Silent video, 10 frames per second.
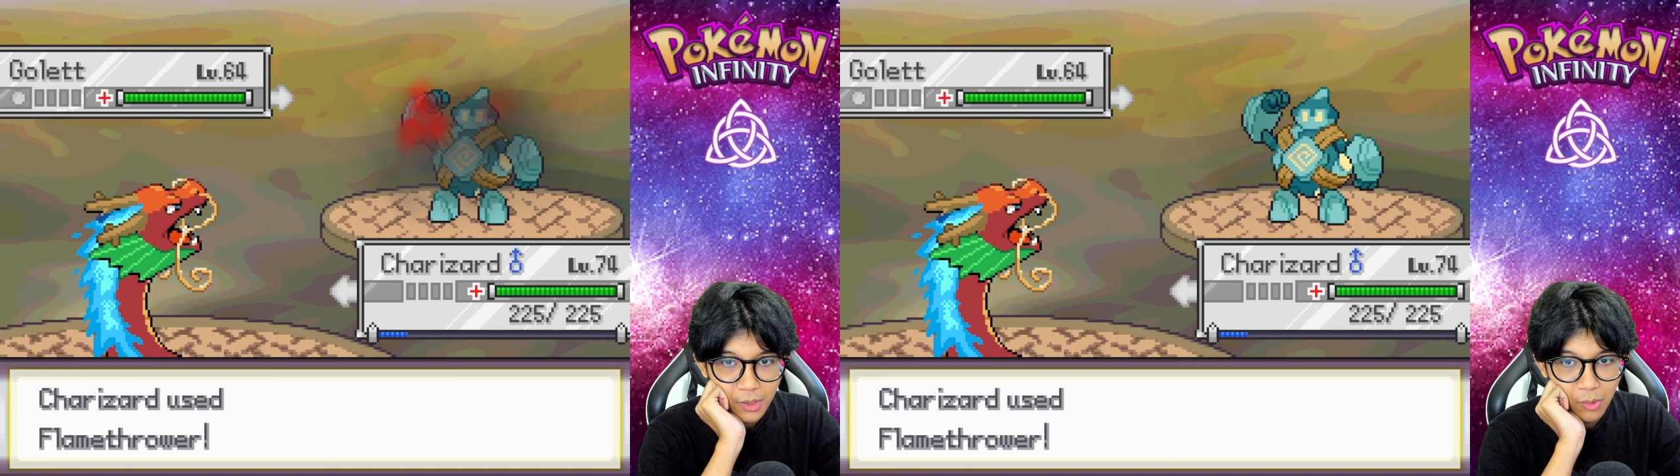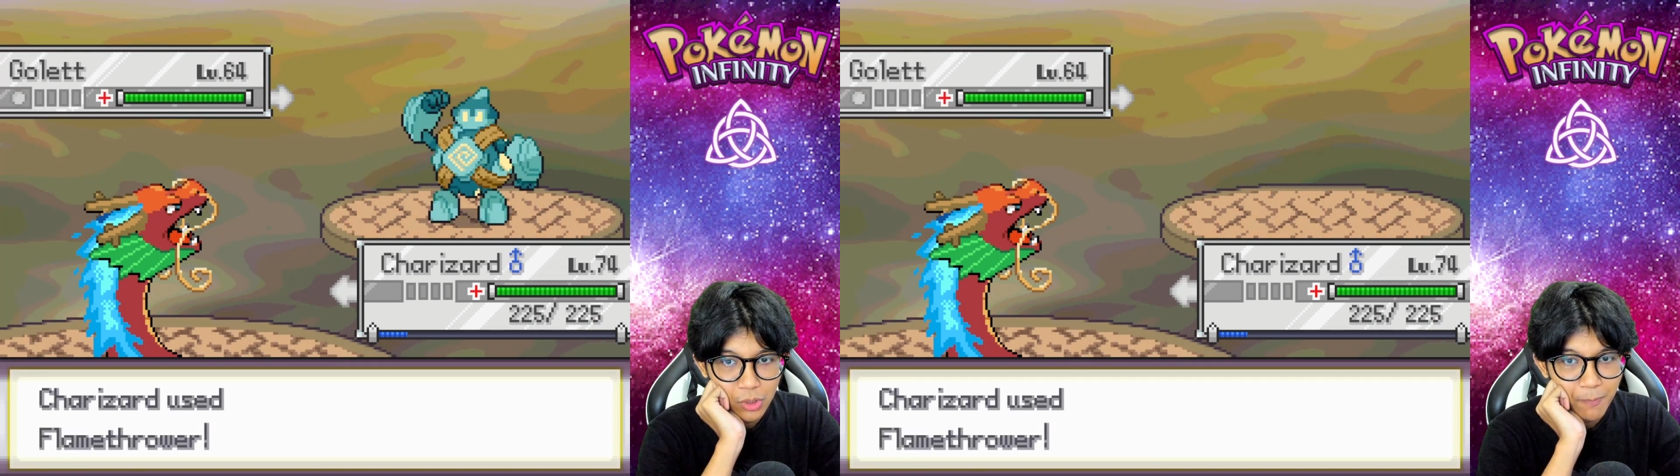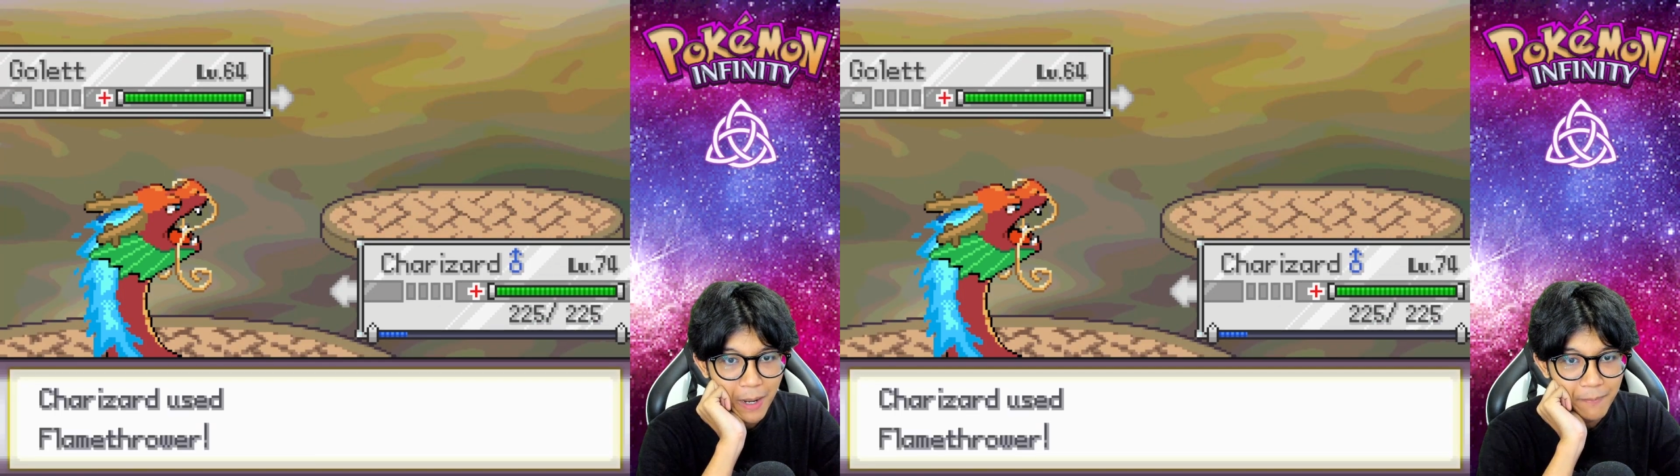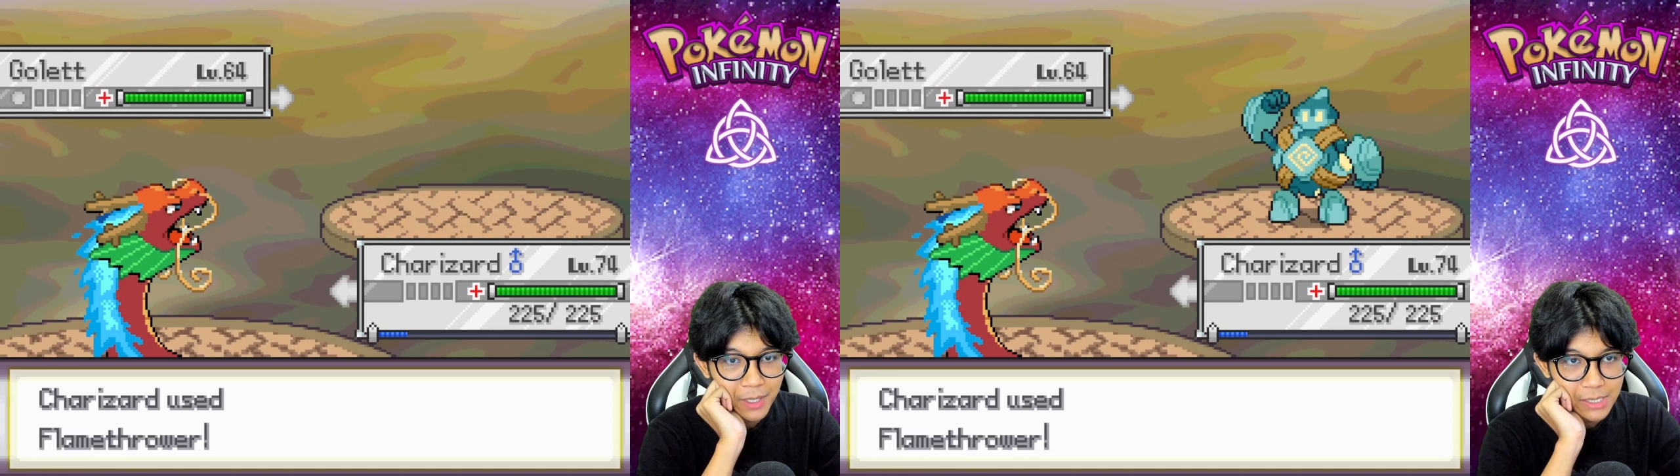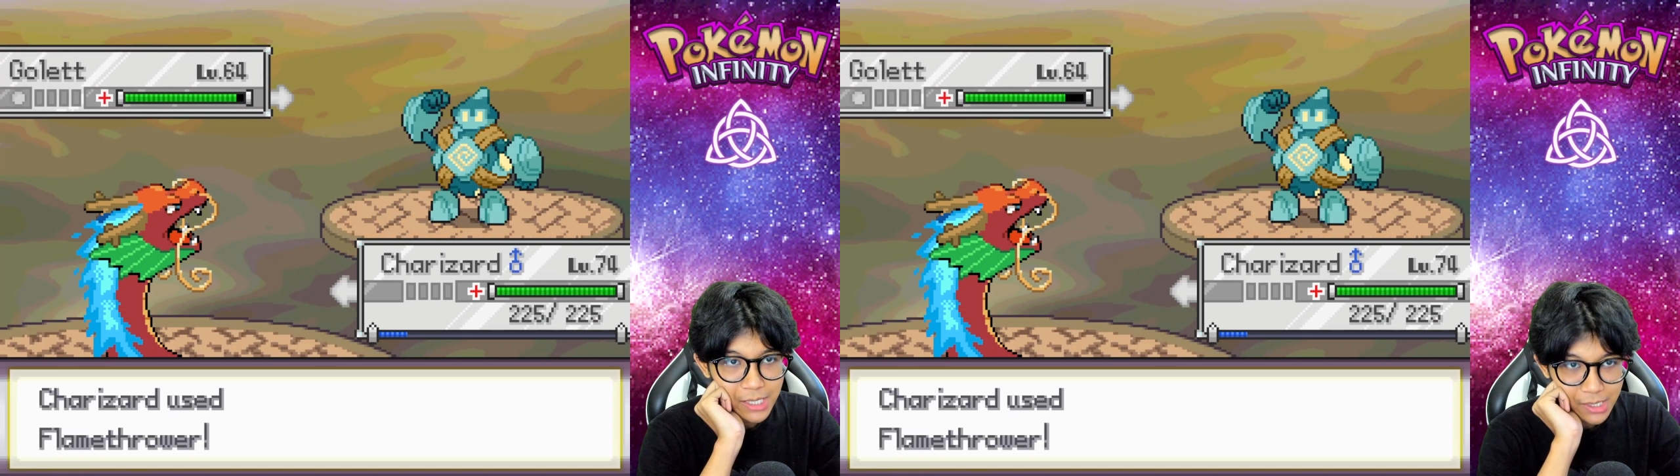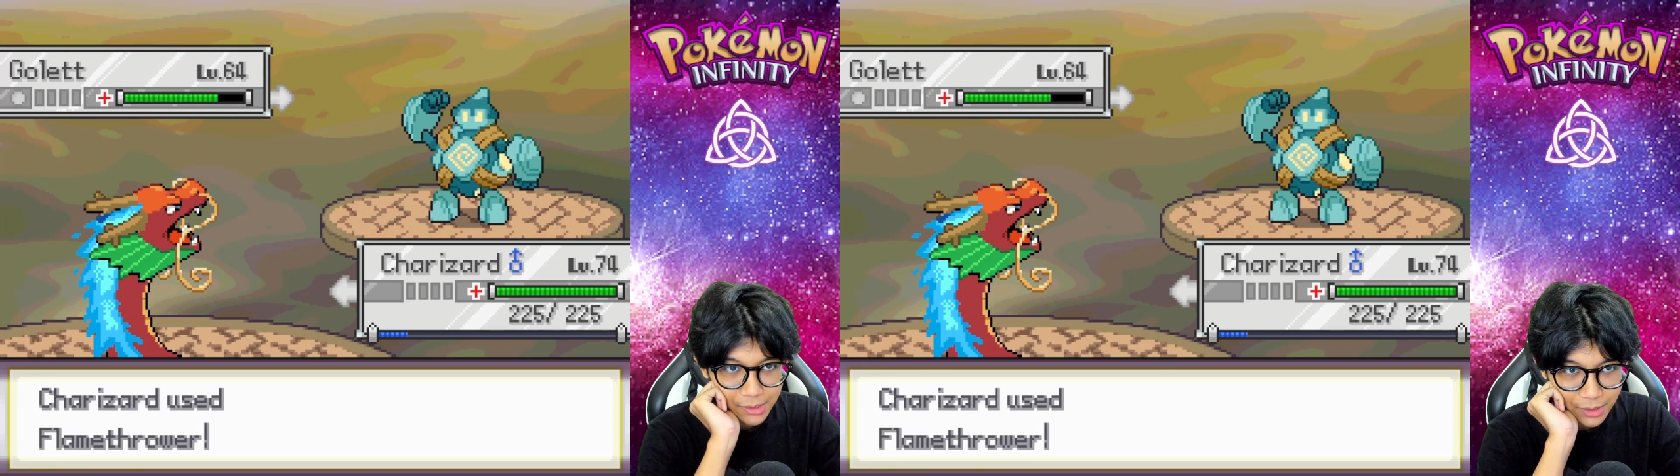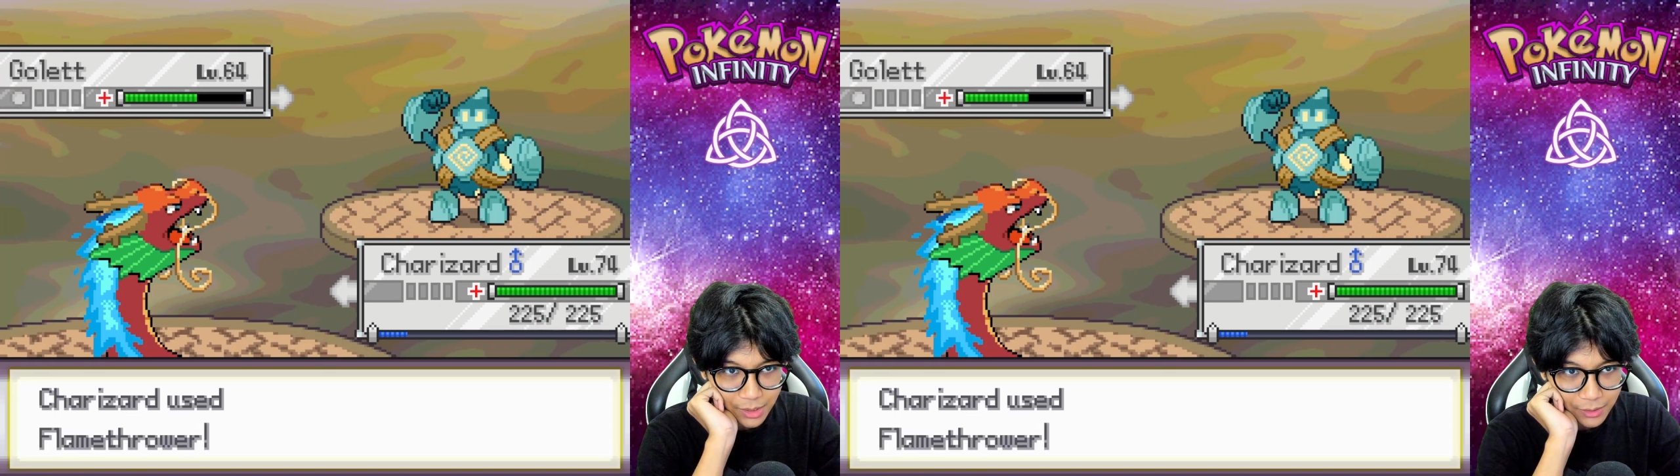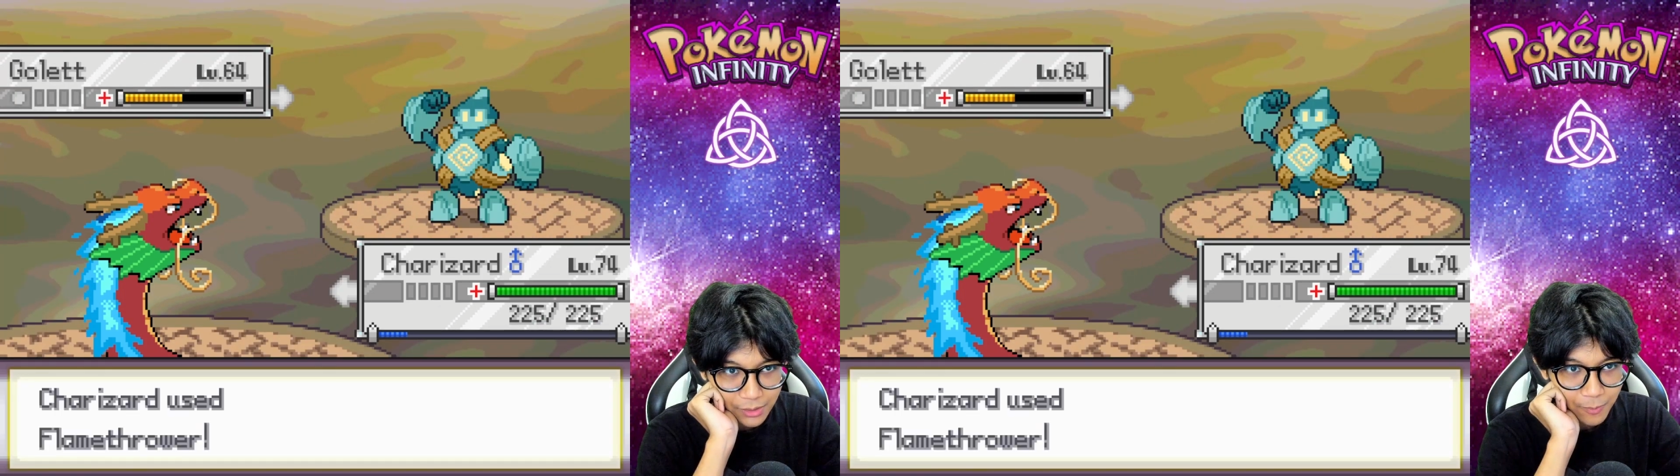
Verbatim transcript: Gue spam aja di sini,